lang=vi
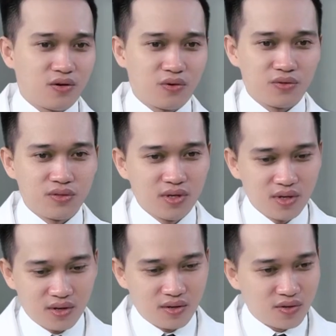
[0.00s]
rồi
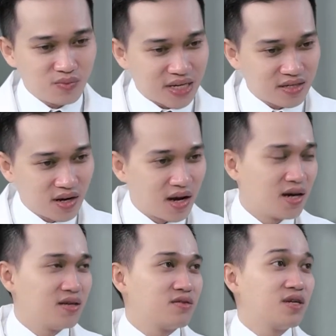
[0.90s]
chúng ta
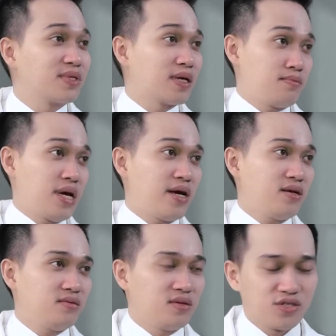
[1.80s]
sờ khi mà tắm bé đó
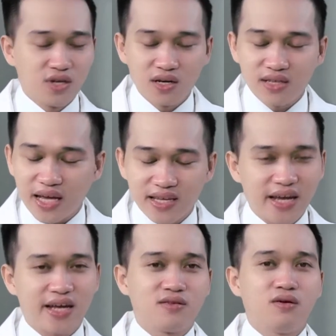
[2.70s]
sờ nhẹ
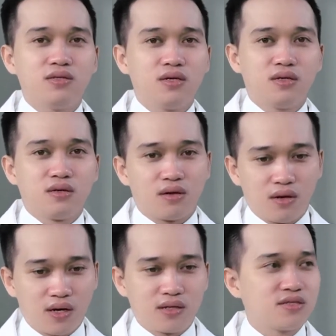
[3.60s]
nhàng thôi
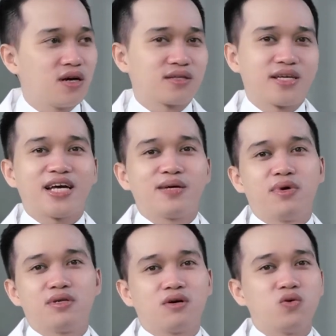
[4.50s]
à, sờ thấy hai bên có